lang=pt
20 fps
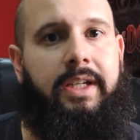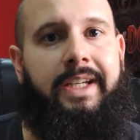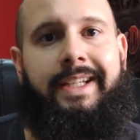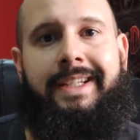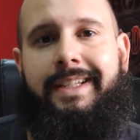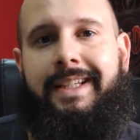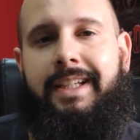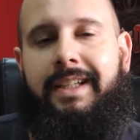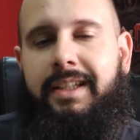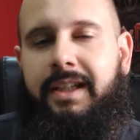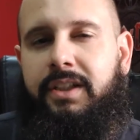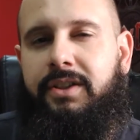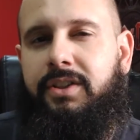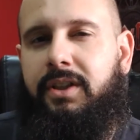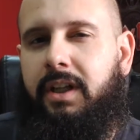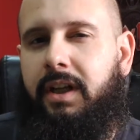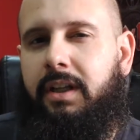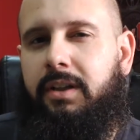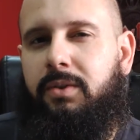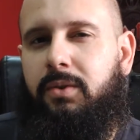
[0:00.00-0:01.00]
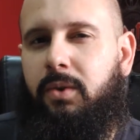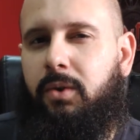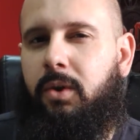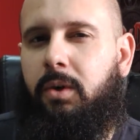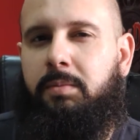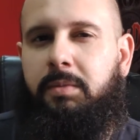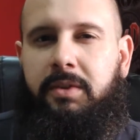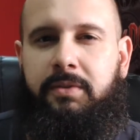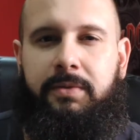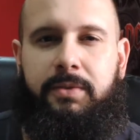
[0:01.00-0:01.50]
entender direito
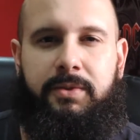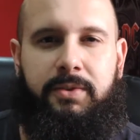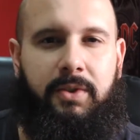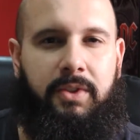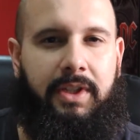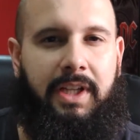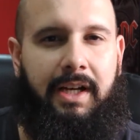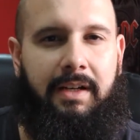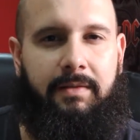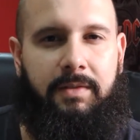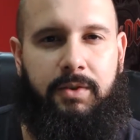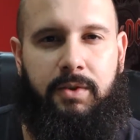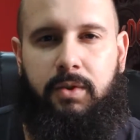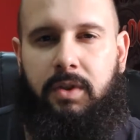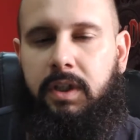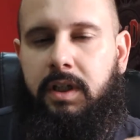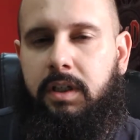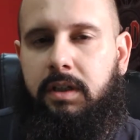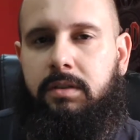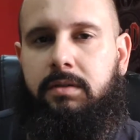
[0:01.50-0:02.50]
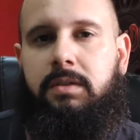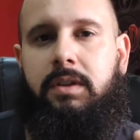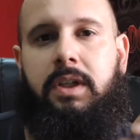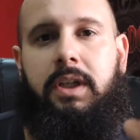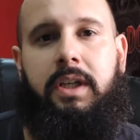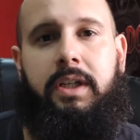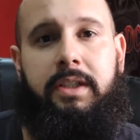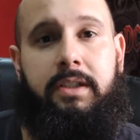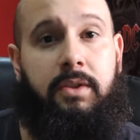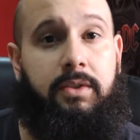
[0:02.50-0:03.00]
como que funcionava jogando
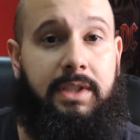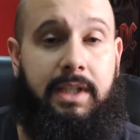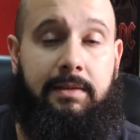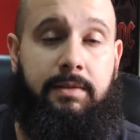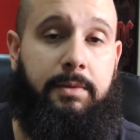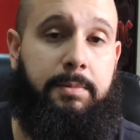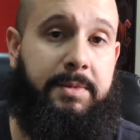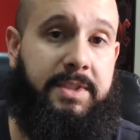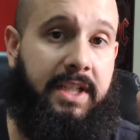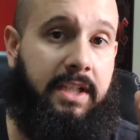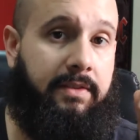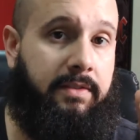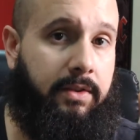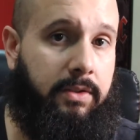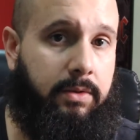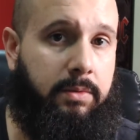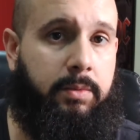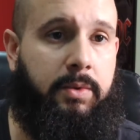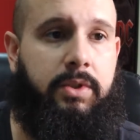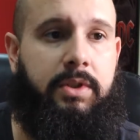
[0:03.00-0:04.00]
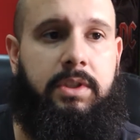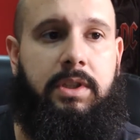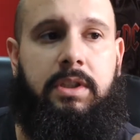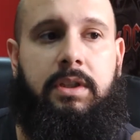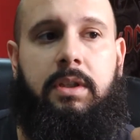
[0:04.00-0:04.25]
e eu estava observando muito.